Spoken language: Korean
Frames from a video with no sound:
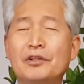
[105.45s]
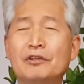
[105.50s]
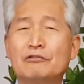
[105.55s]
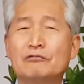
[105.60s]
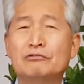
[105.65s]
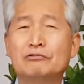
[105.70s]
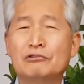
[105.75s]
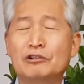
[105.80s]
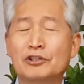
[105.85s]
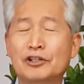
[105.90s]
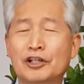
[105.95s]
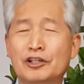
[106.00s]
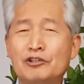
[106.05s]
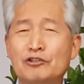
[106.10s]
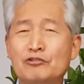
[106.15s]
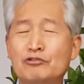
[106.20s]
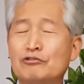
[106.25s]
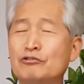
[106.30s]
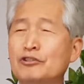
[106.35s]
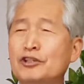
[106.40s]
구원의
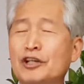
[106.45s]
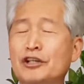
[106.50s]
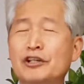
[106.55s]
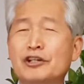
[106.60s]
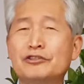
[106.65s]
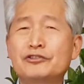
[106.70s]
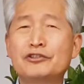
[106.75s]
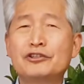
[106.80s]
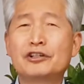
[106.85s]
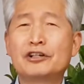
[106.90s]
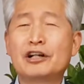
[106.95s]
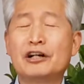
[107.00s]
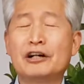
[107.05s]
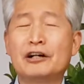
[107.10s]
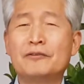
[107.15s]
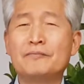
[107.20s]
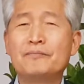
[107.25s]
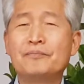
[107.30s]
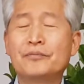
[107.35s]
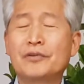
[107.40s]
기준으로
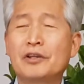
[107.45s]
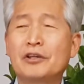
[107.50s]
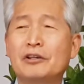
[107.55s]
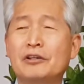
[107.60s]
얘기했으니까